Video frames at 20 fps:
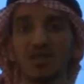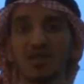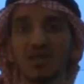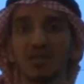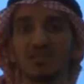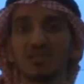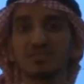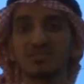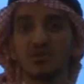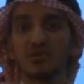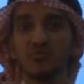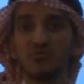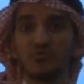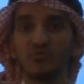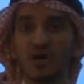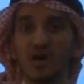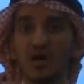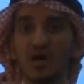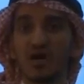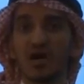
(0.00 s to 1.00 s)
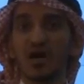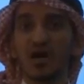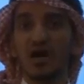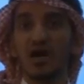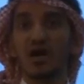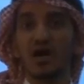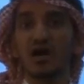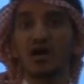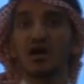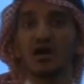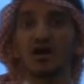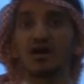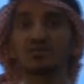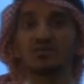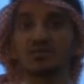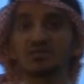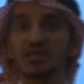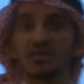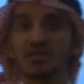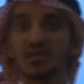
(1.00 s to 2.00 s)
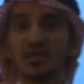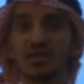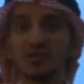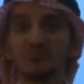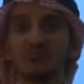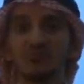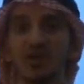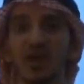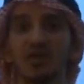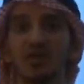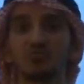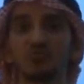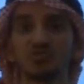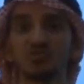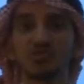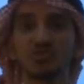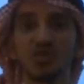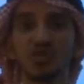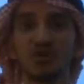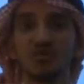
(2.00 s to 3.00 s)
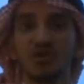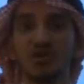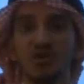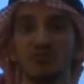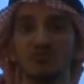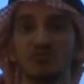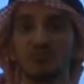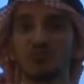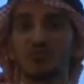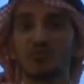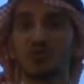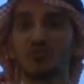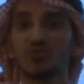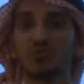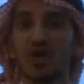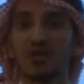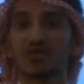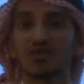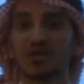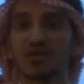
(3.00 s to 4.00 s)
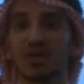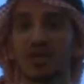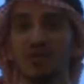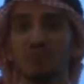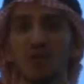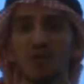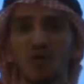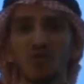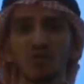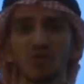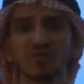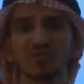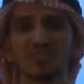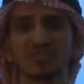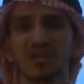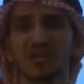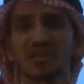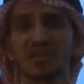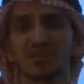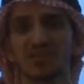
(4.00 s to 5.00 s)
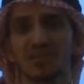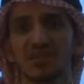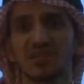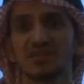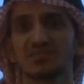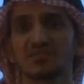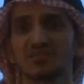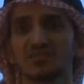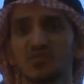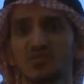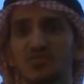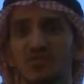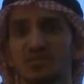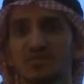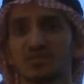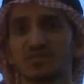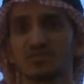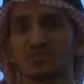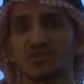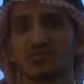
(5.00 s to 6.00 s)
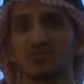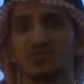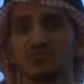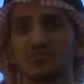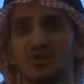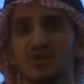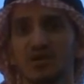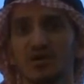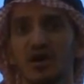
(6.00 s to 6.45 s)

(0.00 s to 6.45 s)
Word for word: الذي سوف آه، تتكلم فيها المشكلة في موضوع بحثك ما هو المسار الذي أنت سوف تقوم آه،